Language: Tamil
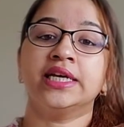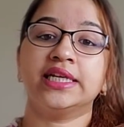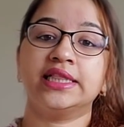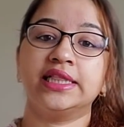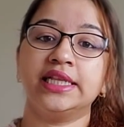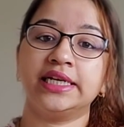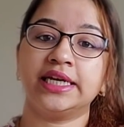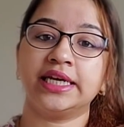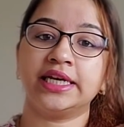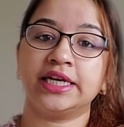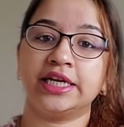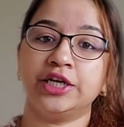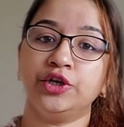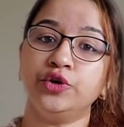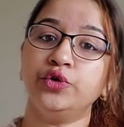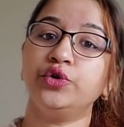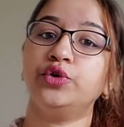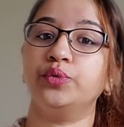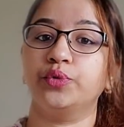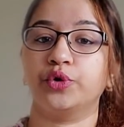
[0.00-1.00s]
இதில் நீங்கள்
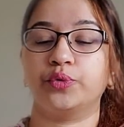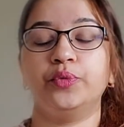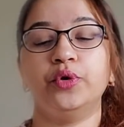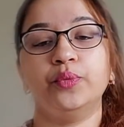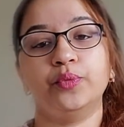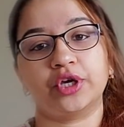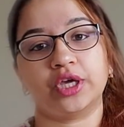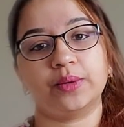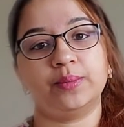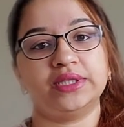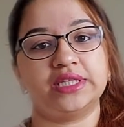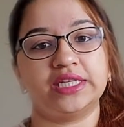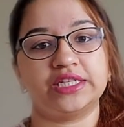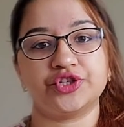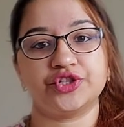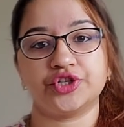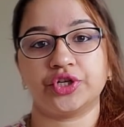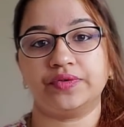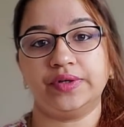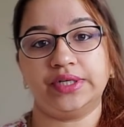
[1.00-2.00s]
இன்னொன்று ரொம்ப முக்கியமாக
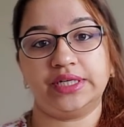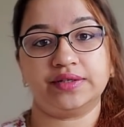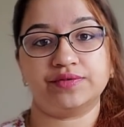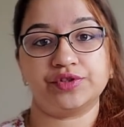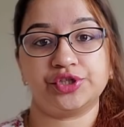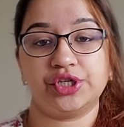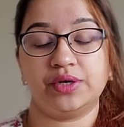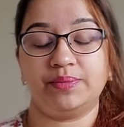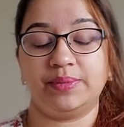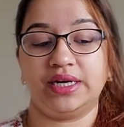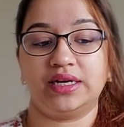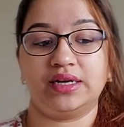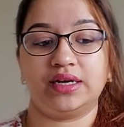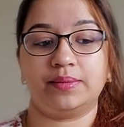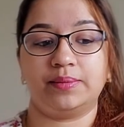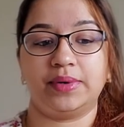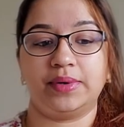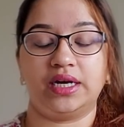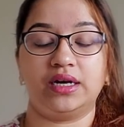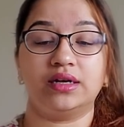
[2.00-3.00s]
தெரிஞ்சுக்க வேண்டிய விஷயம் என்ன
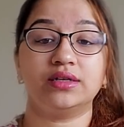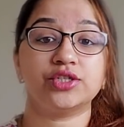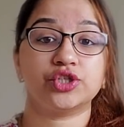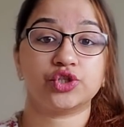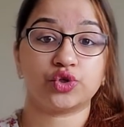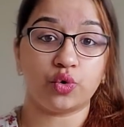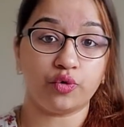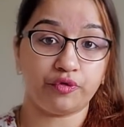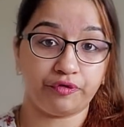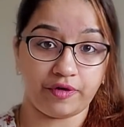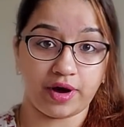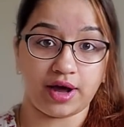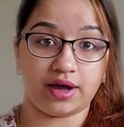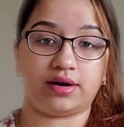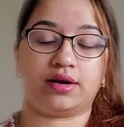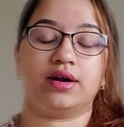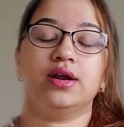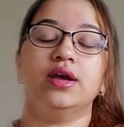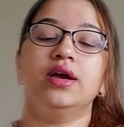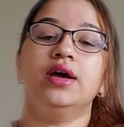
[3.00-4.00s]
அப்படின்னா
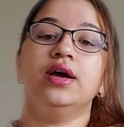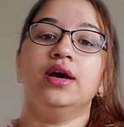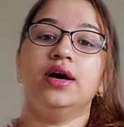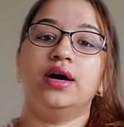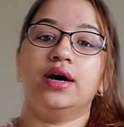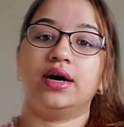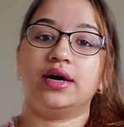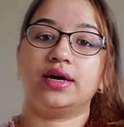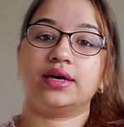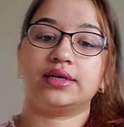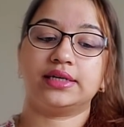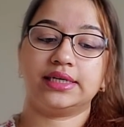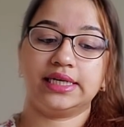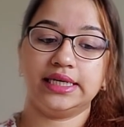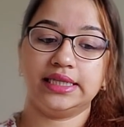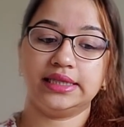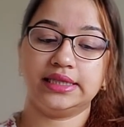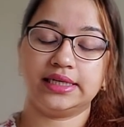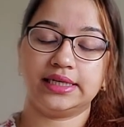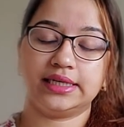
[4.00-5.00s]
சோஃபார்
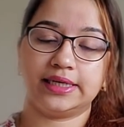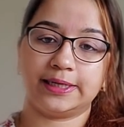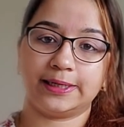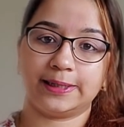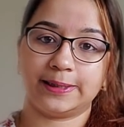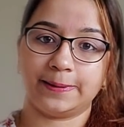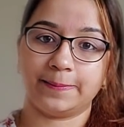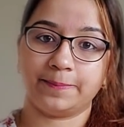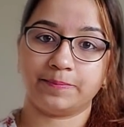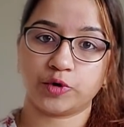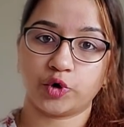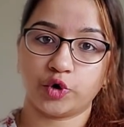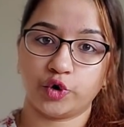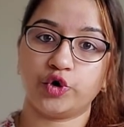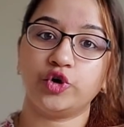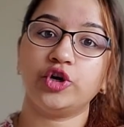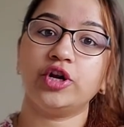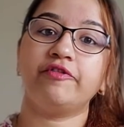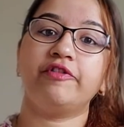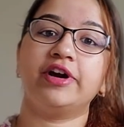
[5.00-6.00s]
இந்த
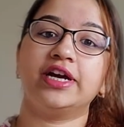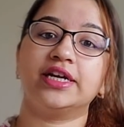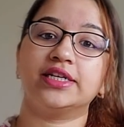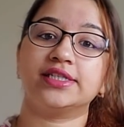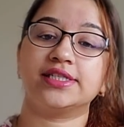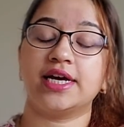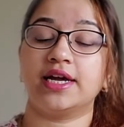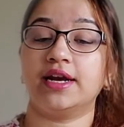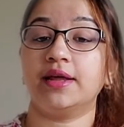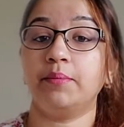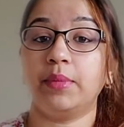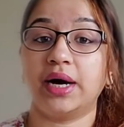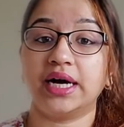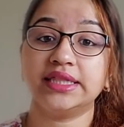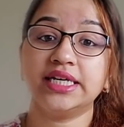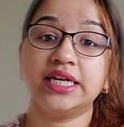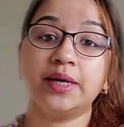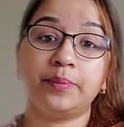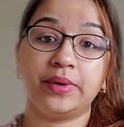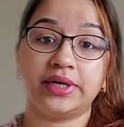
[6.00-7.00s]
கொரோனா வைரஸால்
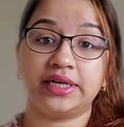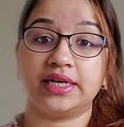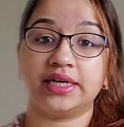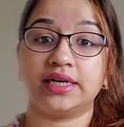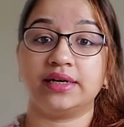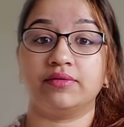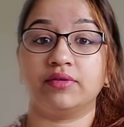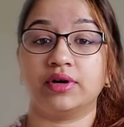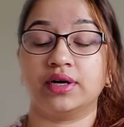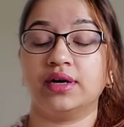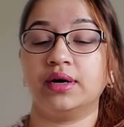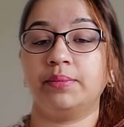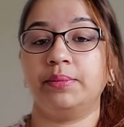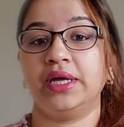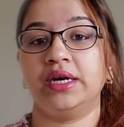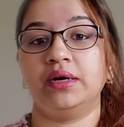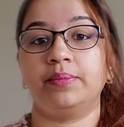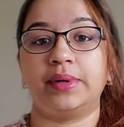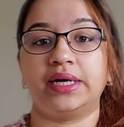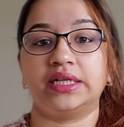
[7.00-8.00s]
பாதிக்கப்பட்டவங்க
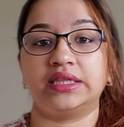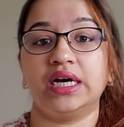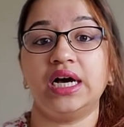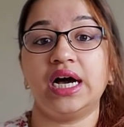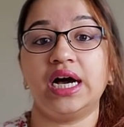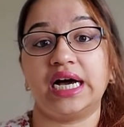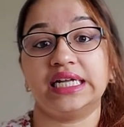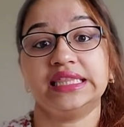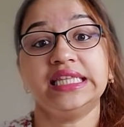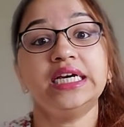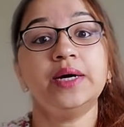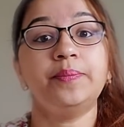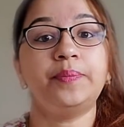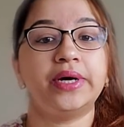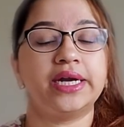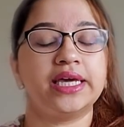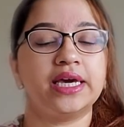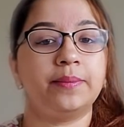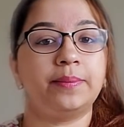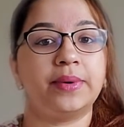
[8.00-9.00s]
அப்படின்னு பார்த்தா
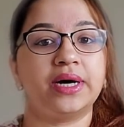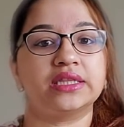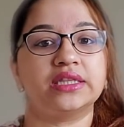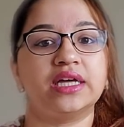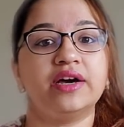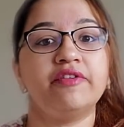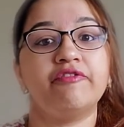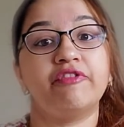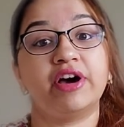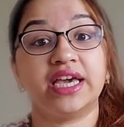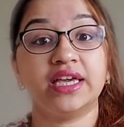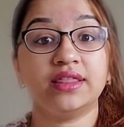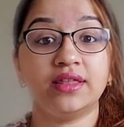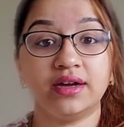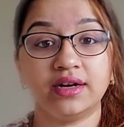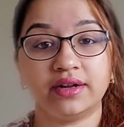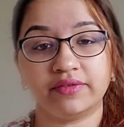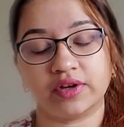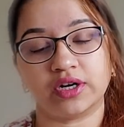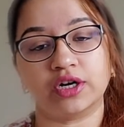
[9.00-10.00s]
அதிகப்படியாக பார்த்தா
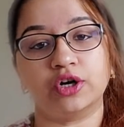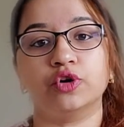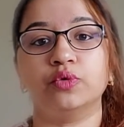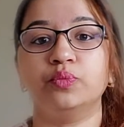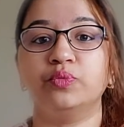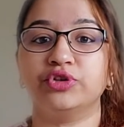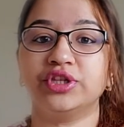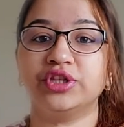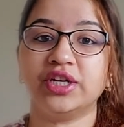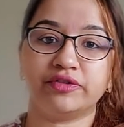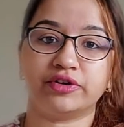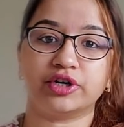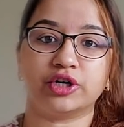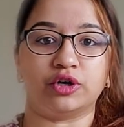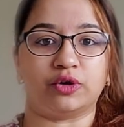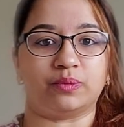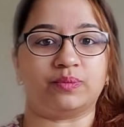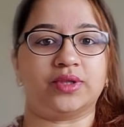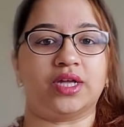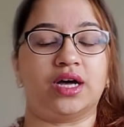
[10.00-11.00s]
வயதானவர்களும்
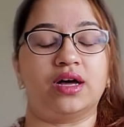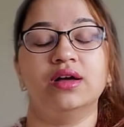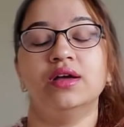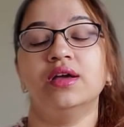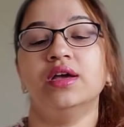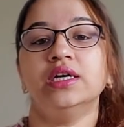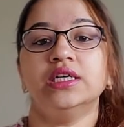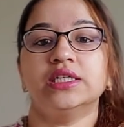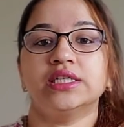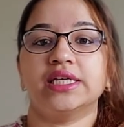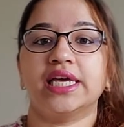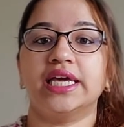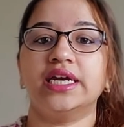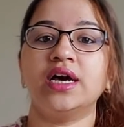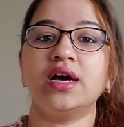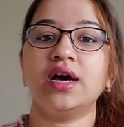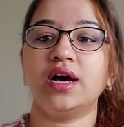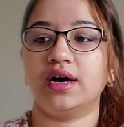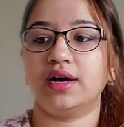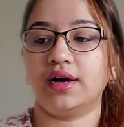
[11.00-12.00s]
முதியவர்களும் தான் ஏன்னா